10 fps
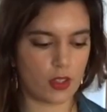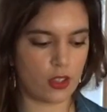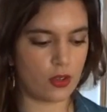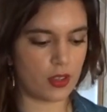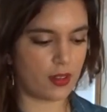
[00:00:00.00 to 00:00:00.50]

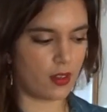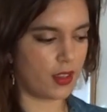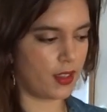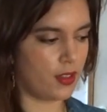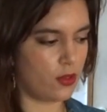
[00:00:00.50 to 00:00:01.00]
Quand on est dans
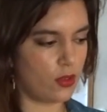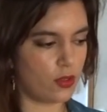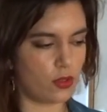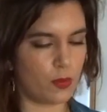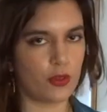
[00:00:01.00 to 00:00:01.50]

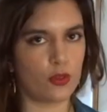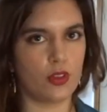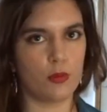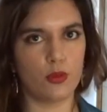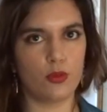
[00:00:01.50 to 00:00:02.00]
l'écriture, je pense qu'on
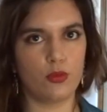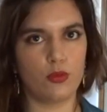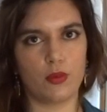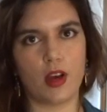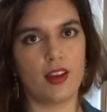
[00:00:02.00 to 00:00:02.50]
est
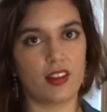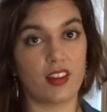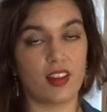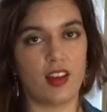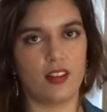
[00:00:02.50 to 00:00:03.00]
beaucoup à
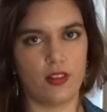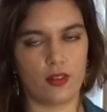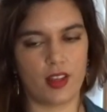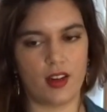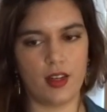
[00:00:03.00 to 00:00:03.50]
écrire, à être dans
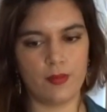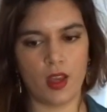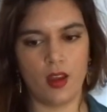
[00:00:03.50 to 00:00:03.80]
ce cas-là,